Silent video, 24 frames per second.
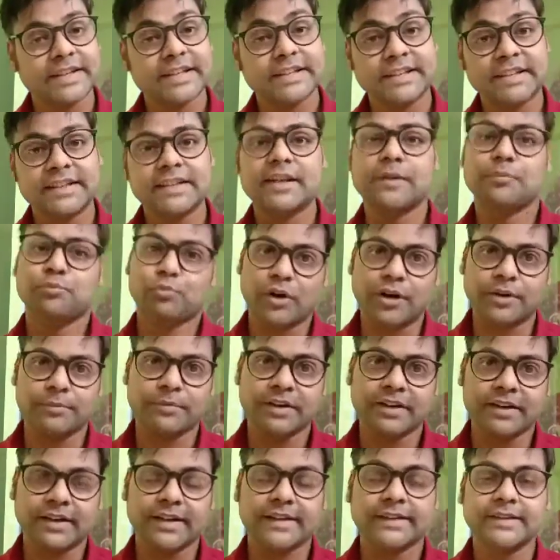एक दिन
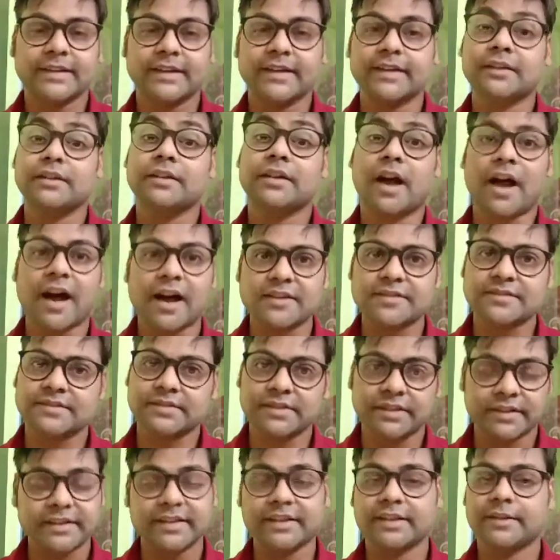अपॉइंटमेंट लेते हैं कि आज
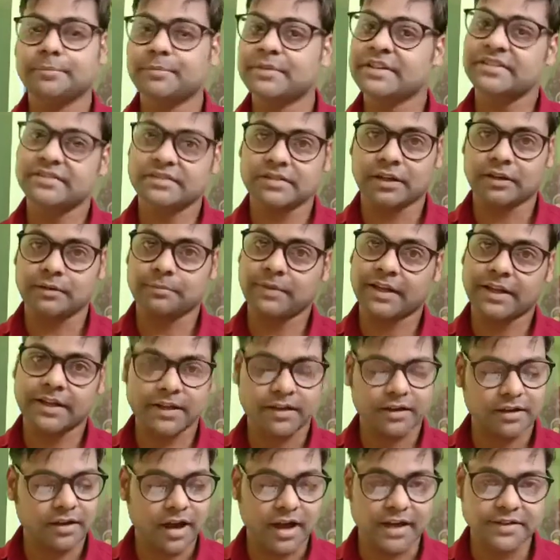से ठीक 20 साल
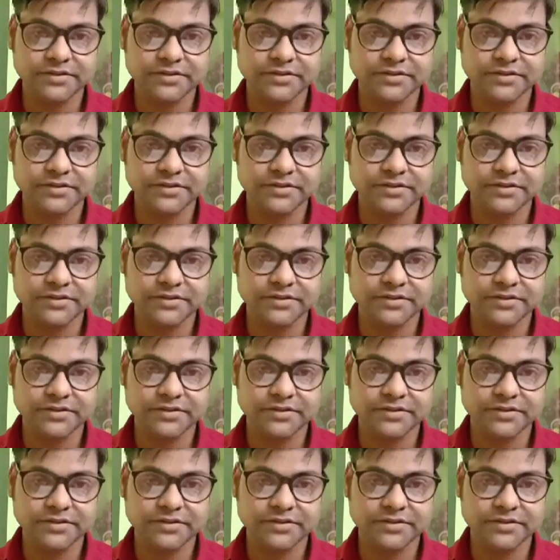पहले